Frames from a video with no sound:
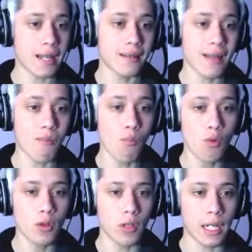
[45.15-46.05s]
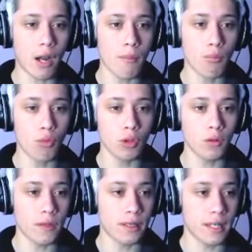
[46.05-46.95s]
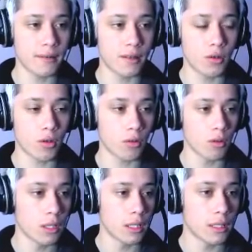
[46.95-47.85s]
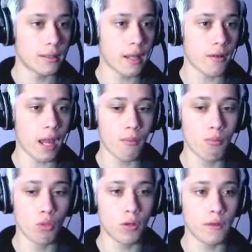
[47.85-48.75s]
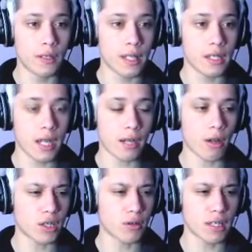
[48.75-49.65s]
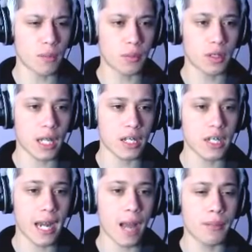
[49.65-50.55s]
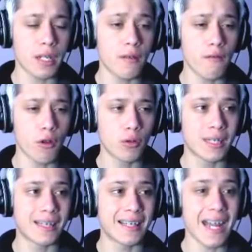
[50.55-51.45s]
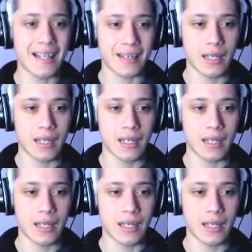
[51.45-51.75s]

Está muito legal, é muito viciante esse jogo. Sério, é muito viciante. Agora eu tô com essa personagem que abre oh, nível valeu. 6.